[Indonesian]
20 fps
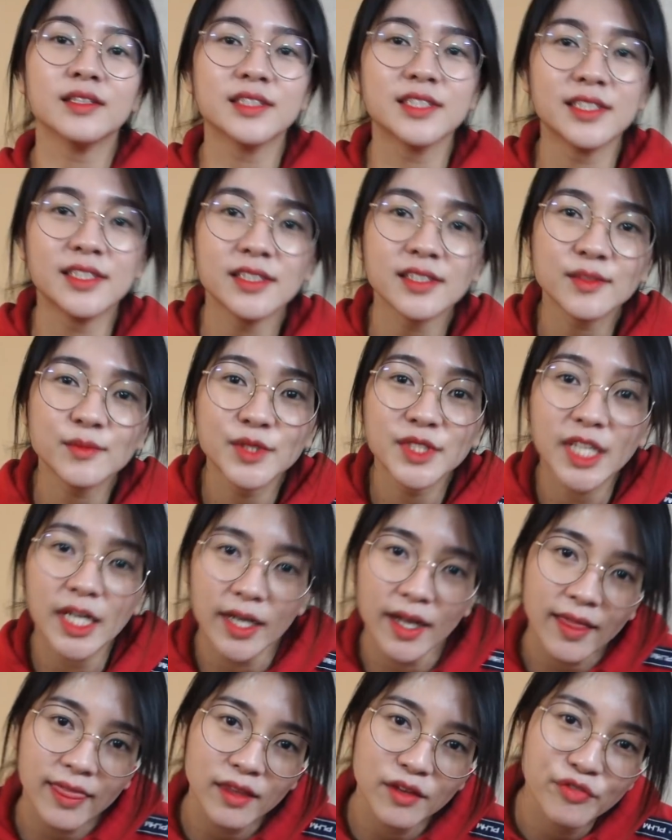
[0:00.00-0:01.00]
jadi
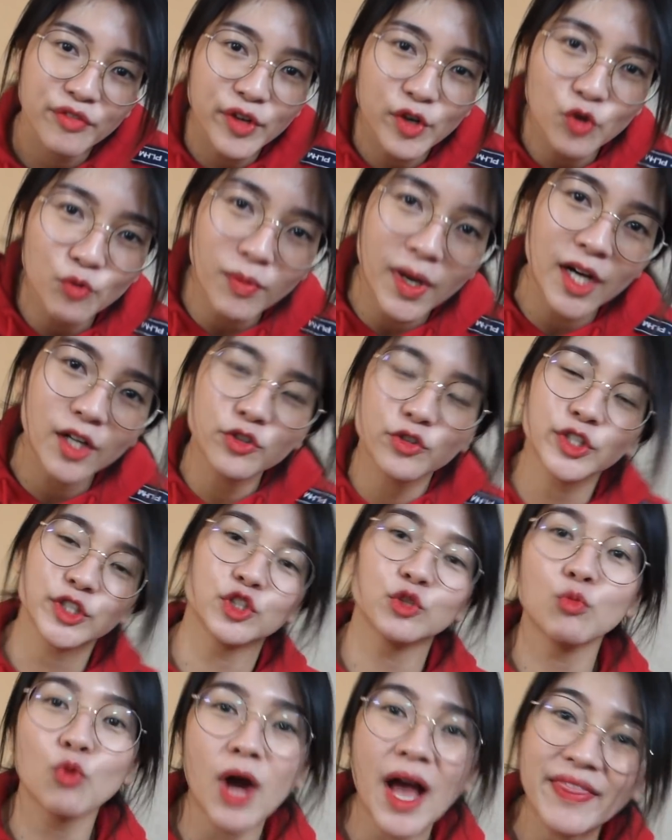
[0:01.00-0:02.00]
sebenarnya TV rumahku itu
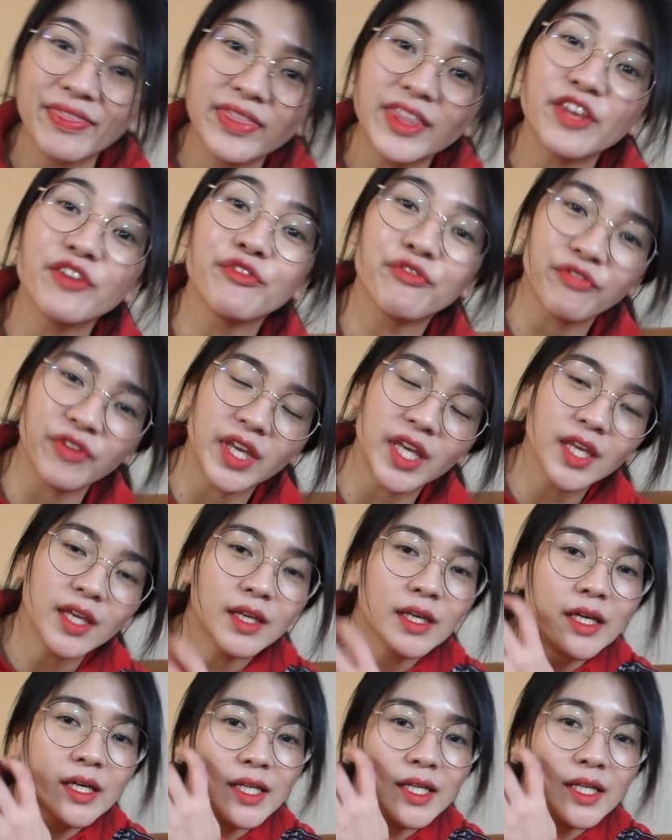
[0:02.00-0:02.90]
bukan TV